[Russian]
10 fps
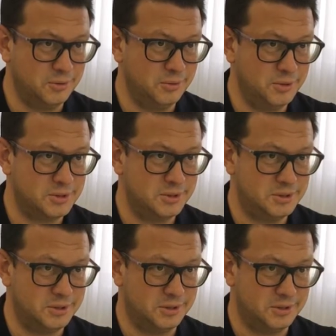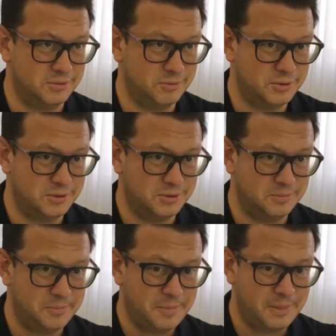или уездный центр. Вот э,
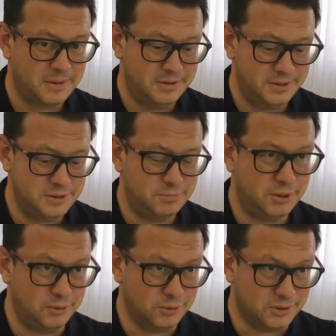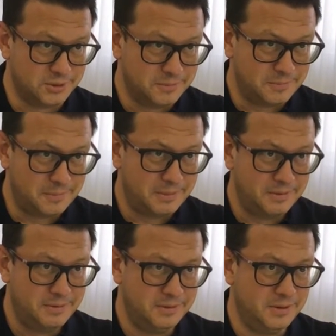есть болото.
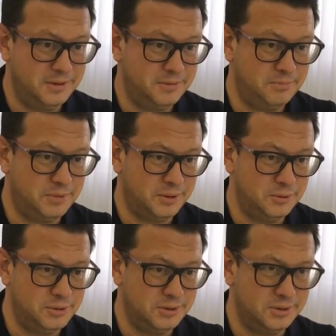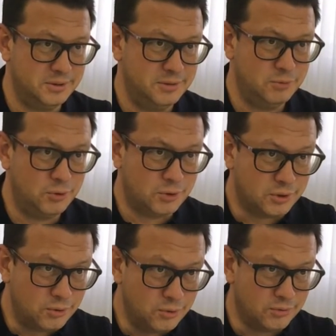На этом болоте немного
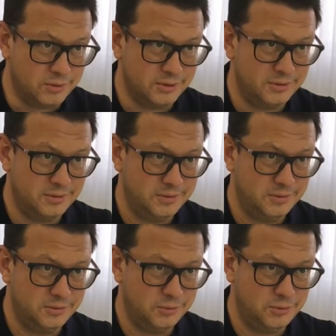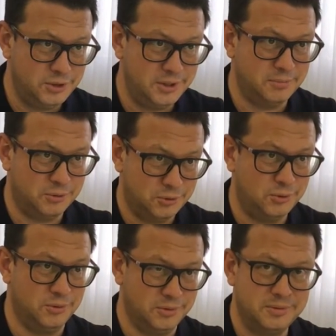клюквы, но тем,
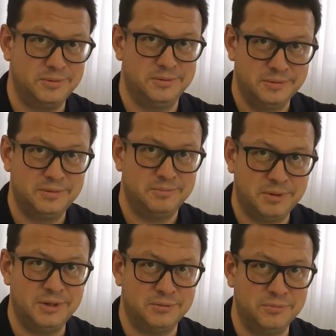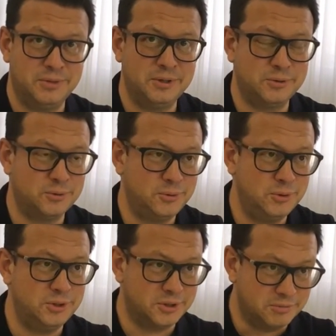кто по этому болоту
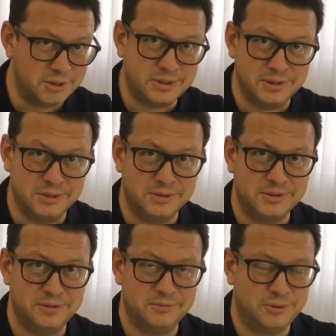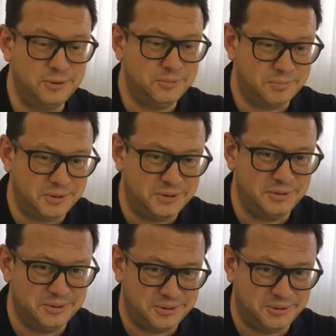ходит, хватает. Вдруг
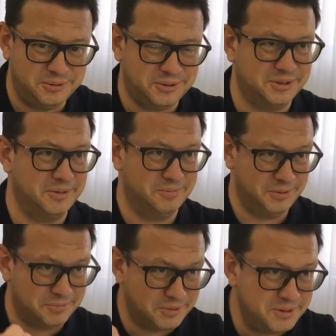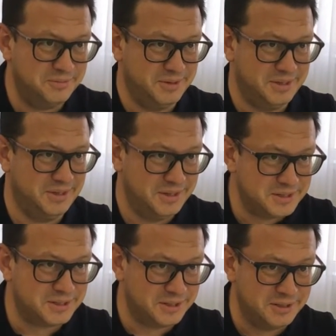приходит кто-то там, предприниматель
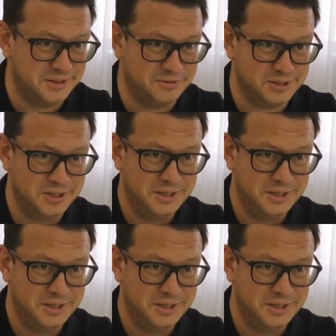Александр Игоревич,